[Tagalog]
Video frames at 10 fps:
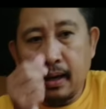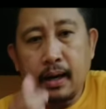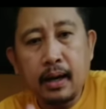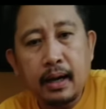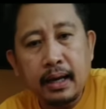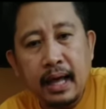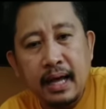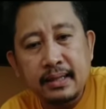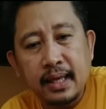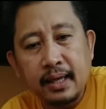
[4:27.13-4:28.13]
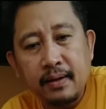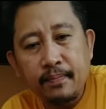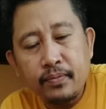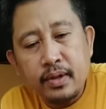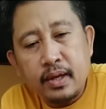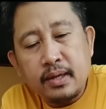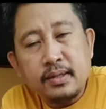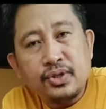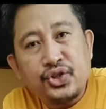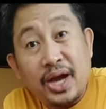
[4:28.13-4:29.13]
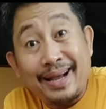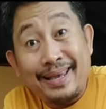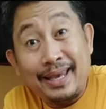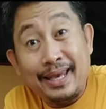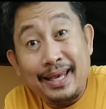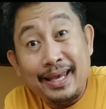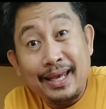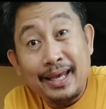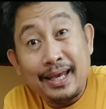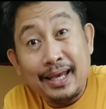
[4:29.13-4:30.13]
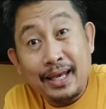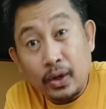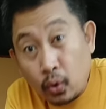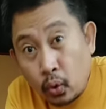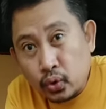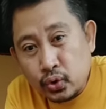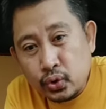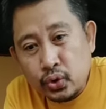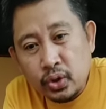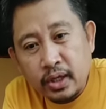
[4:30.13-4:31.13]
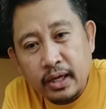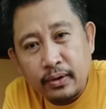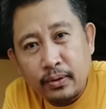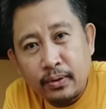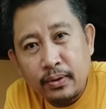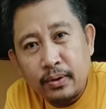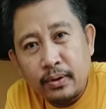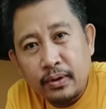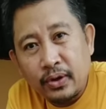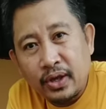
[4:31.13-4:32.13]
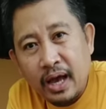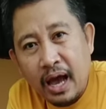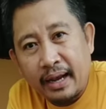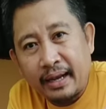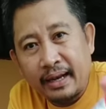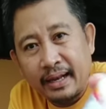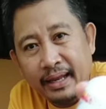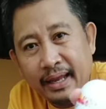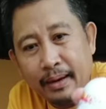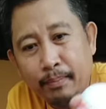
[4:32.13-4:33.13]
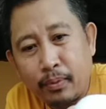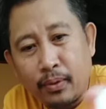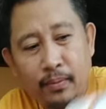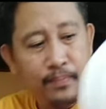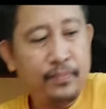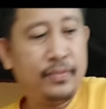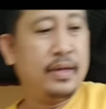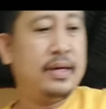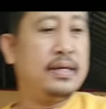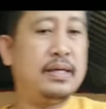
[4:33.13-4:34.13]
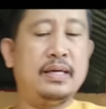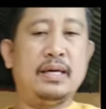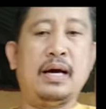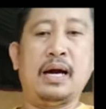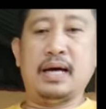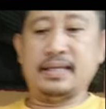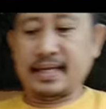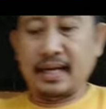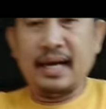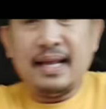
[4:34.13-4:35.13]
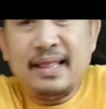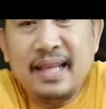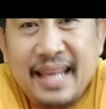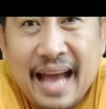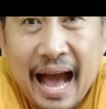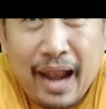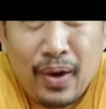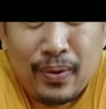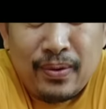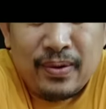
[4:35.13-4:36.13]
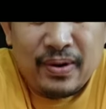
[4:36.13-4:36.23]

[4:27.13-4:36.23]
uh, kalahating Jackie Oats. Yan o. Oh. Yan. Yan po. Uh, saka natin ihalo.